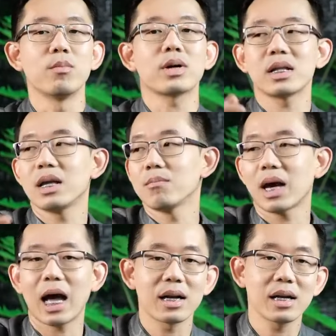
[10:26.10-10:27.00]
กับทีม
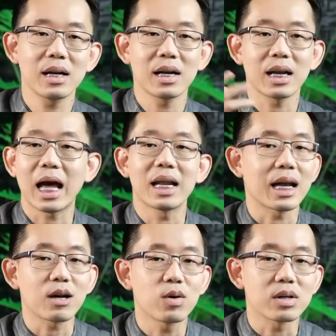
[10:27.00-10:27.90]
งานห
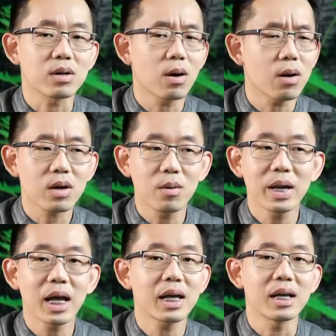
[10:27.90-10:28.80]
ลายๆคนก็
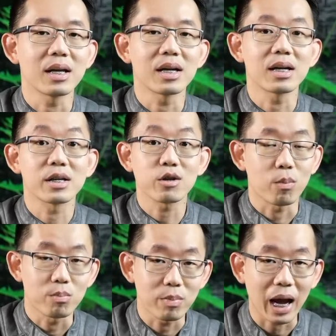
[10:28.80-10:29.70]
ไม่ได้จ
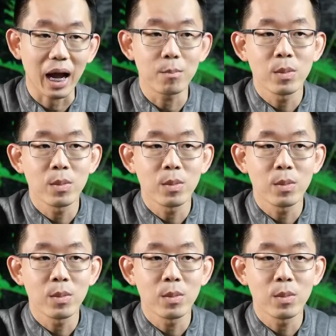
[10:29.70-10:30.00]
บมา